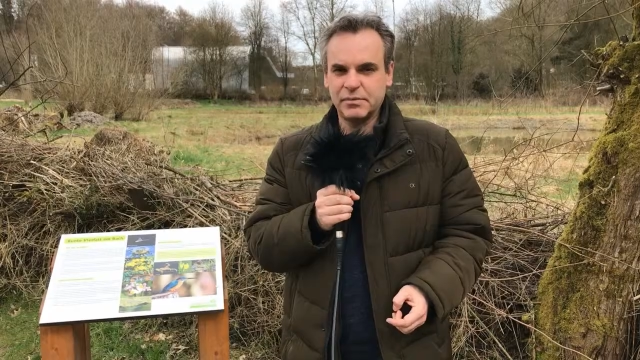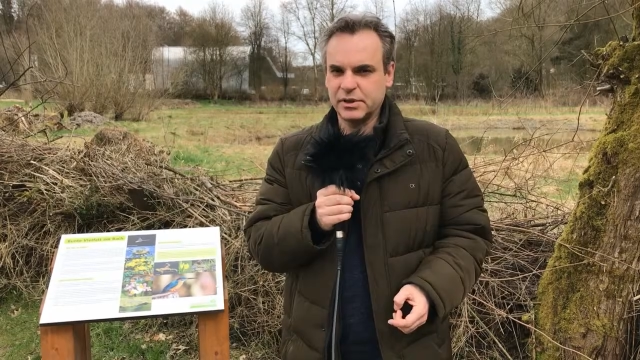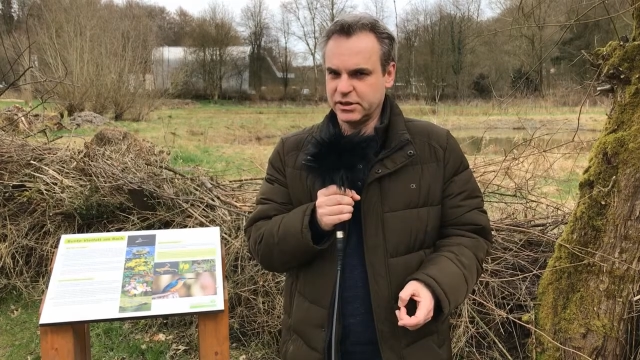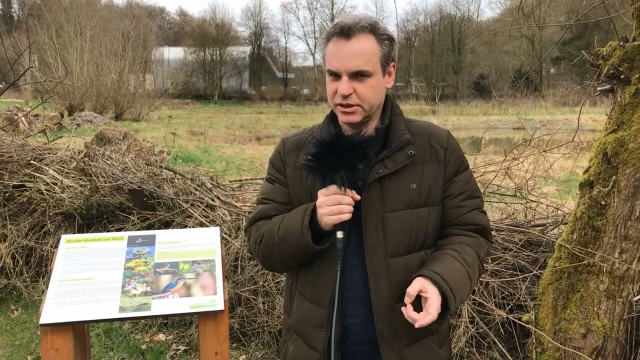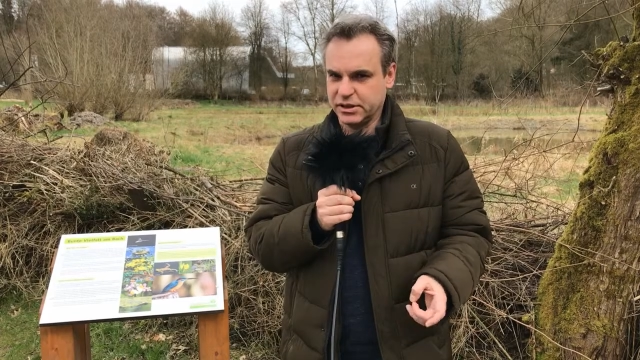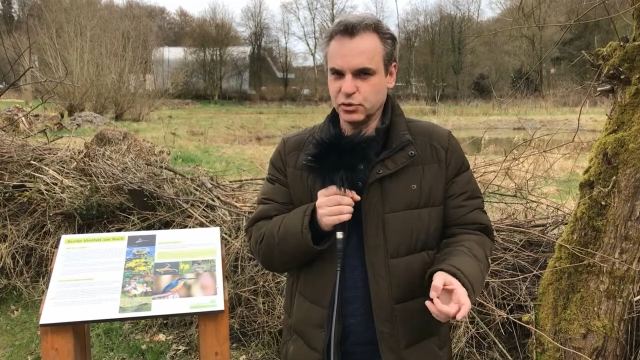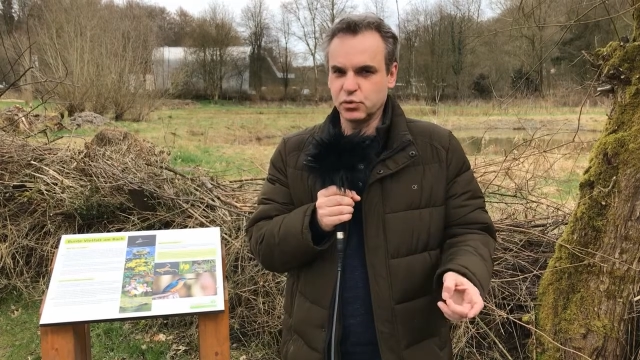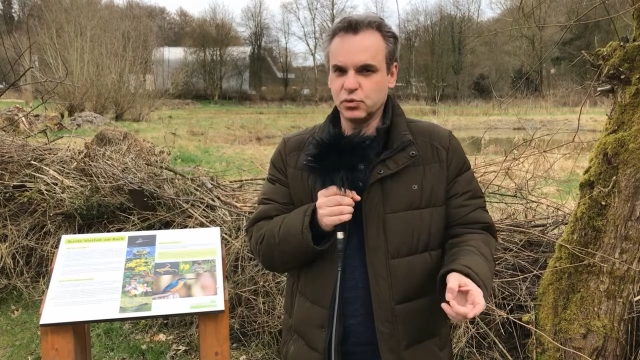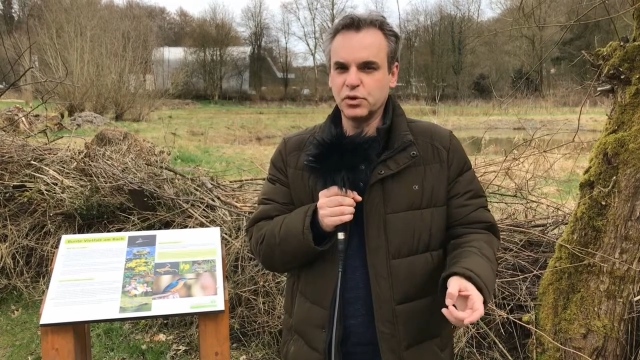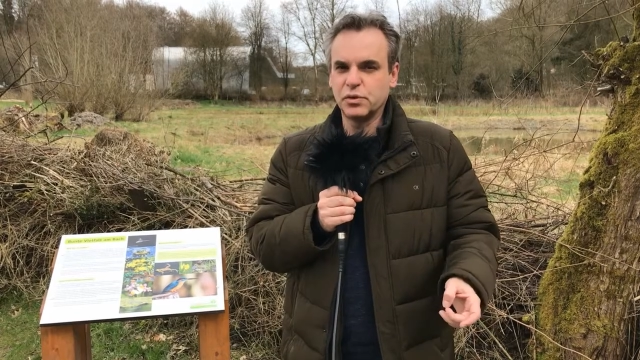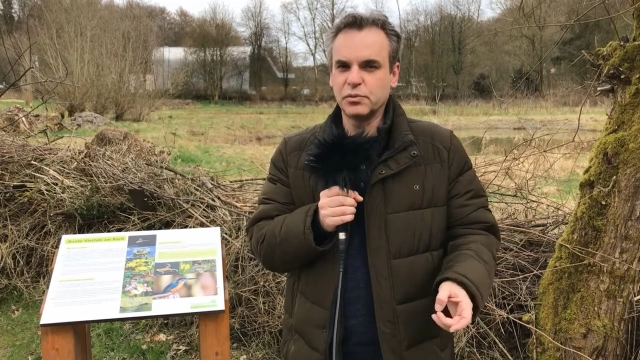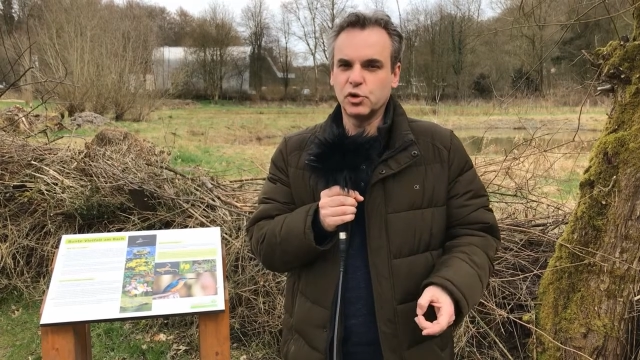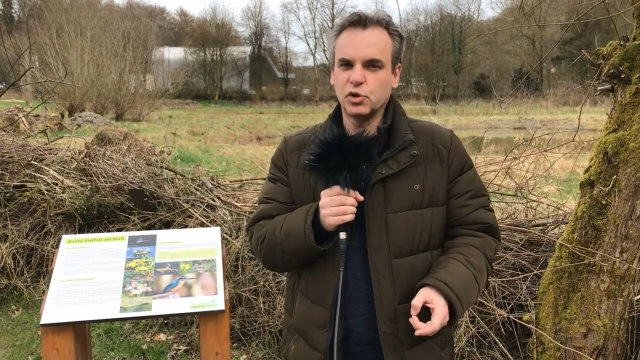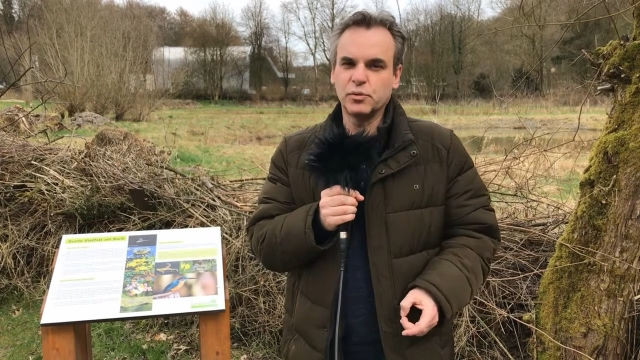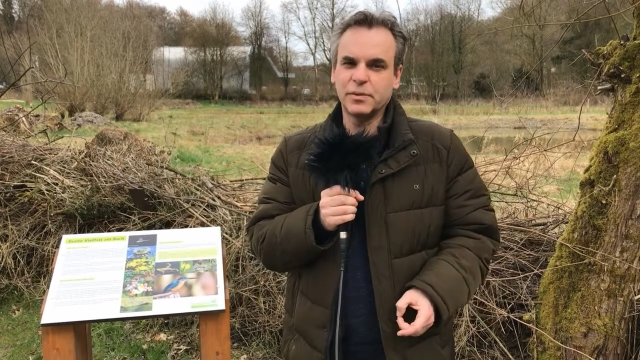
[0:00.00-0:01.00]
man sie in Ruhe
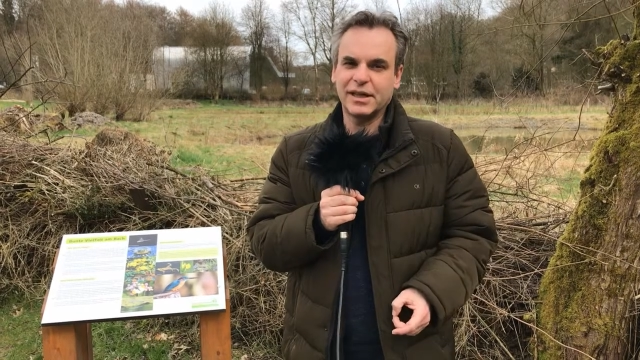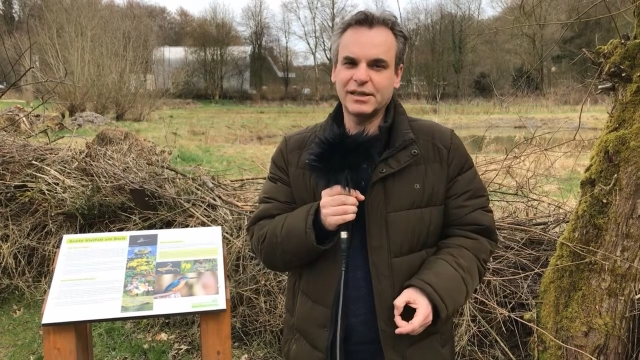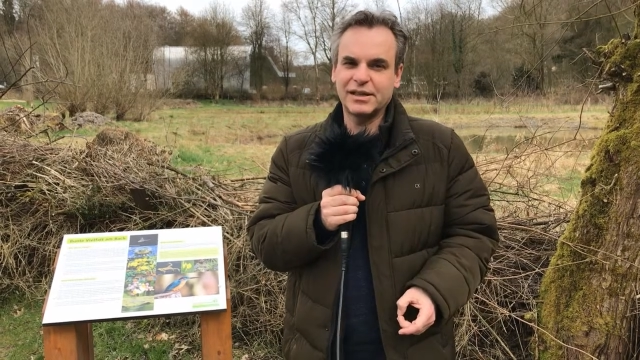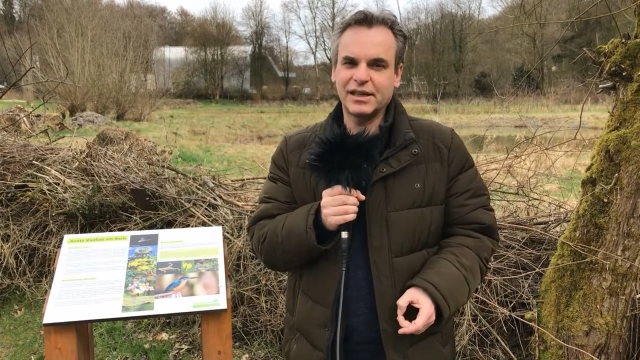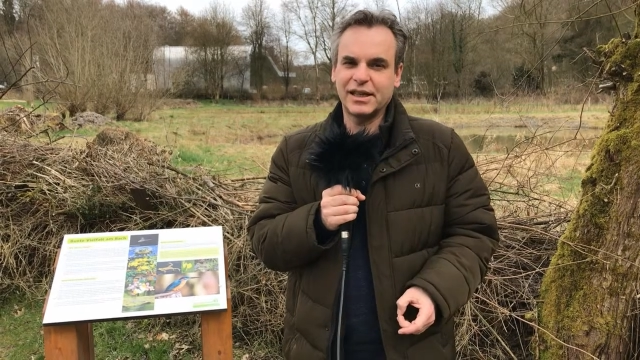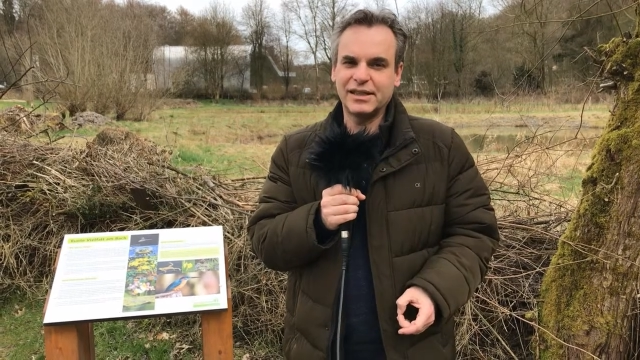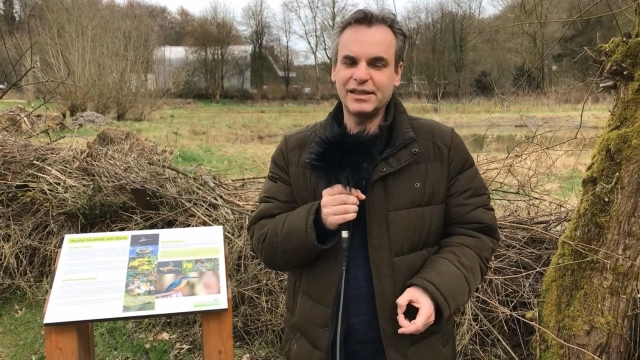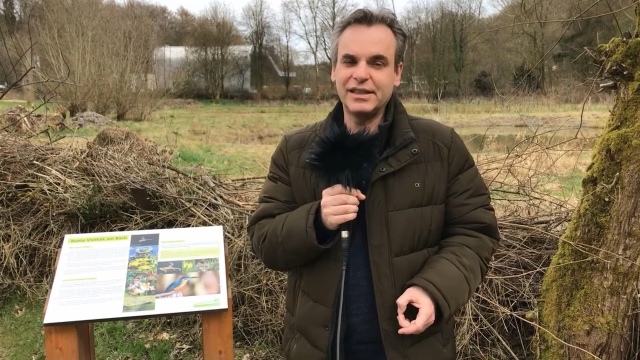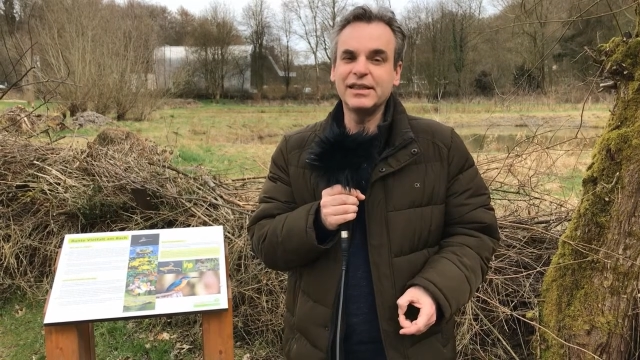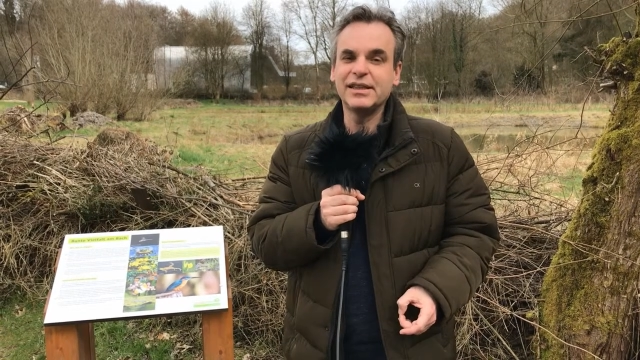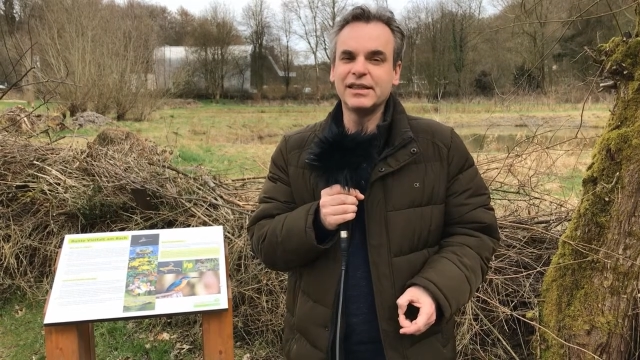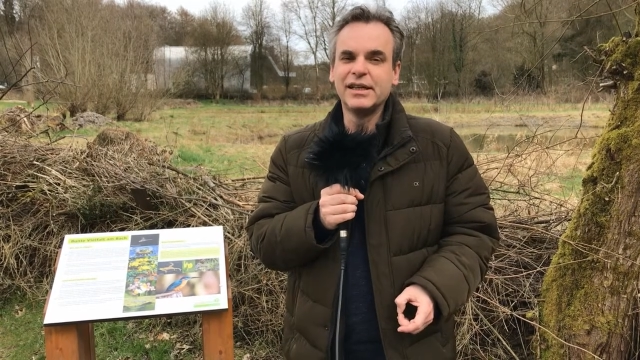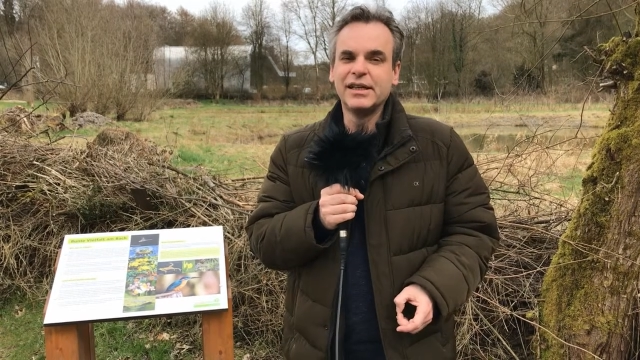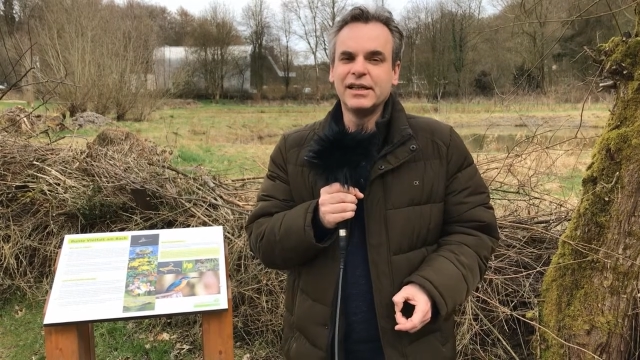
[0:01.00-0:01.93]
beobachten kann, hier